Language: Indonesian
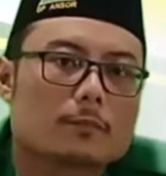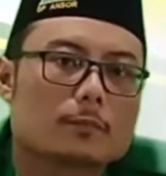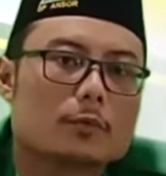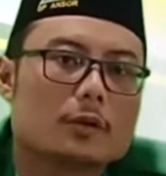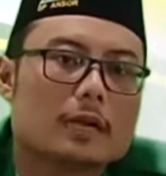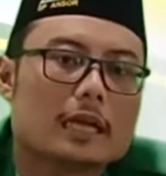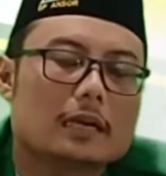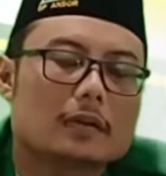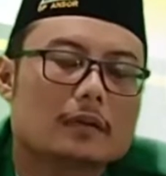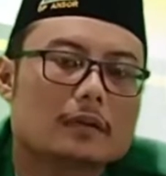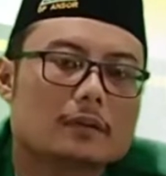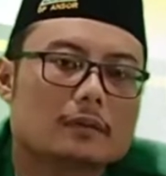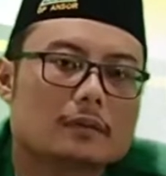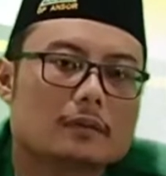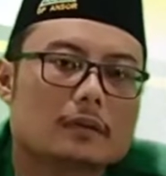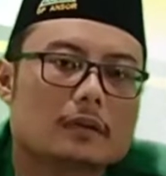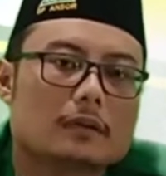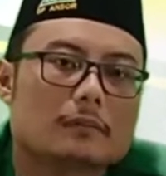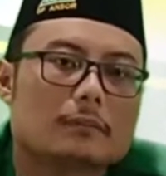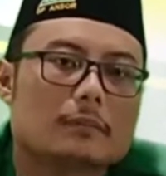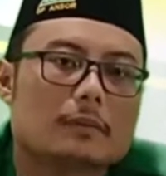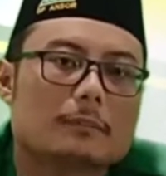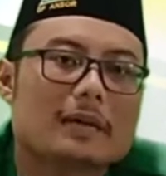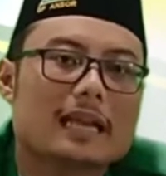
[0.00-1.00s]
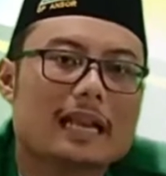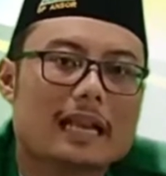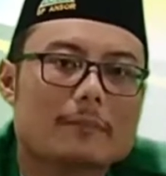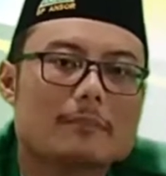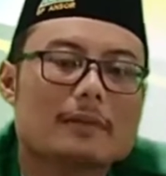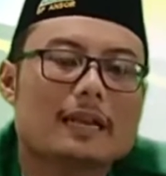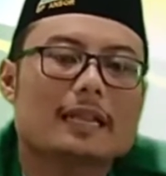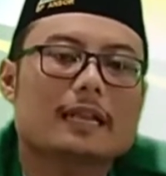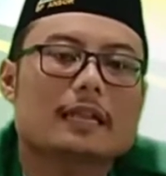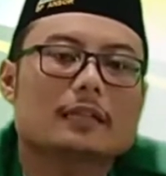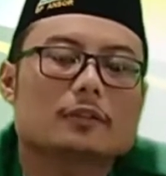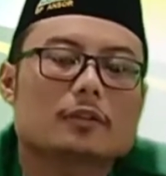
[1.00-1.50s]
bulan
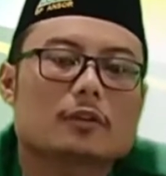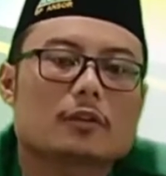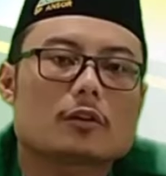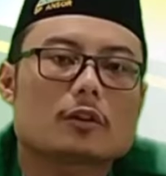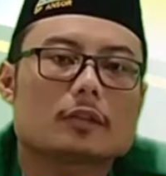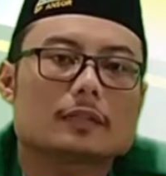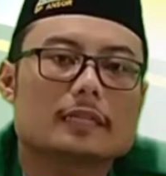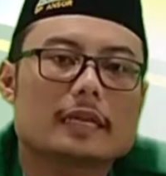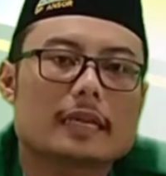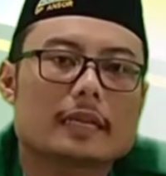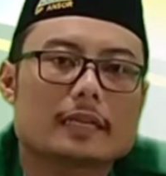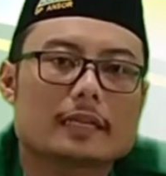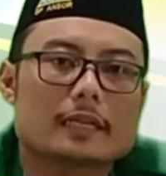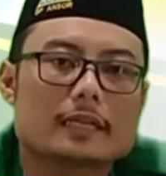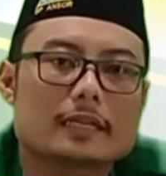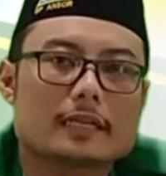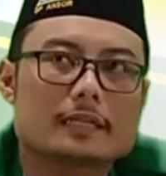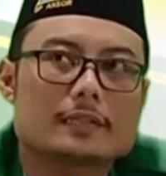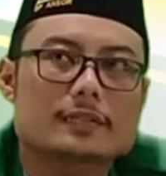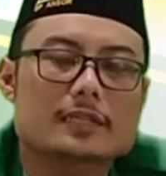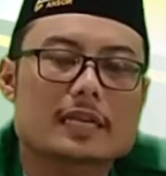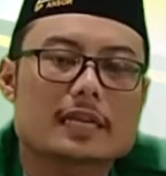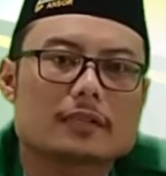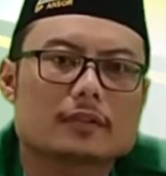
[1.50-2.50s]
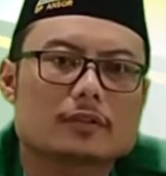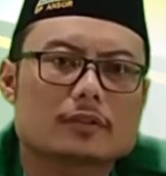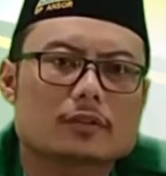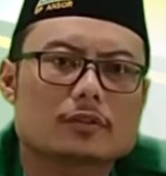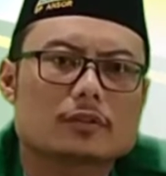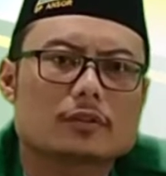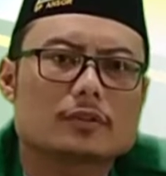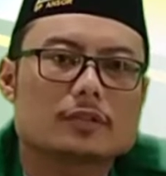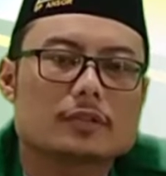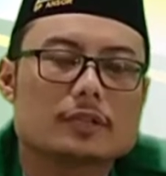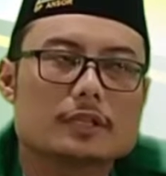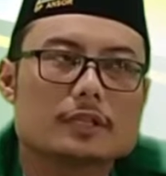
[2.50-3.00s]
malam Lailatul Qadar ini
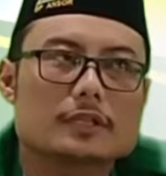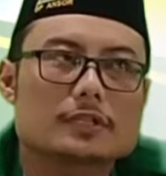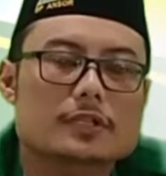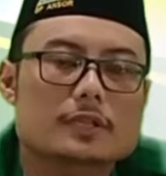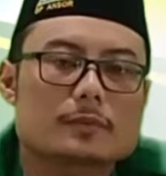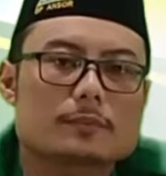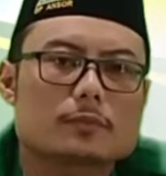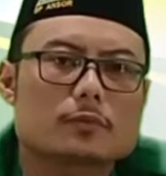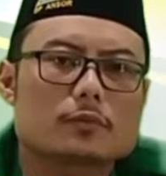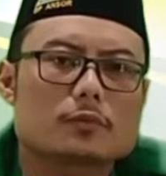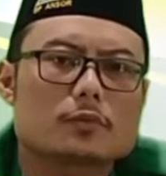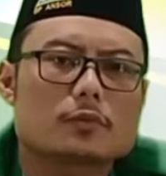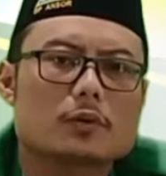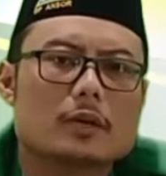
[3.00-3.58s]
jatuh di 10